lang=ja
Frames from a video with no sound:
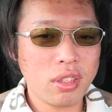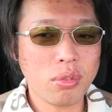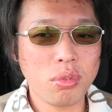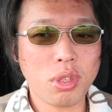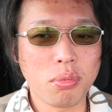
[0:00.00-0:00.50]
で、
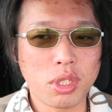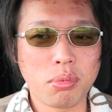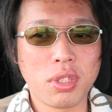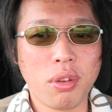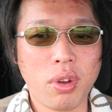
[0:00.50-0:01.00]
その時も
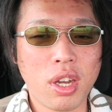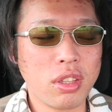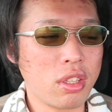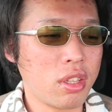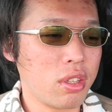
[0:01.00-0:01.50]
自分で分
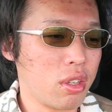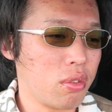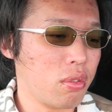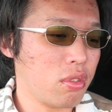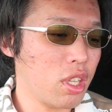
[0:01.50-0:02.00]
かってたんだけ
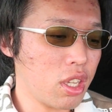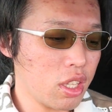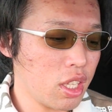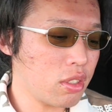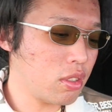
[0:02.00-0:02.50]
ど、で、一
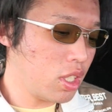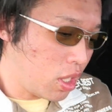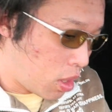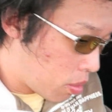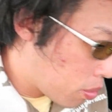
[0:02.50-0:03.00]
回夏に、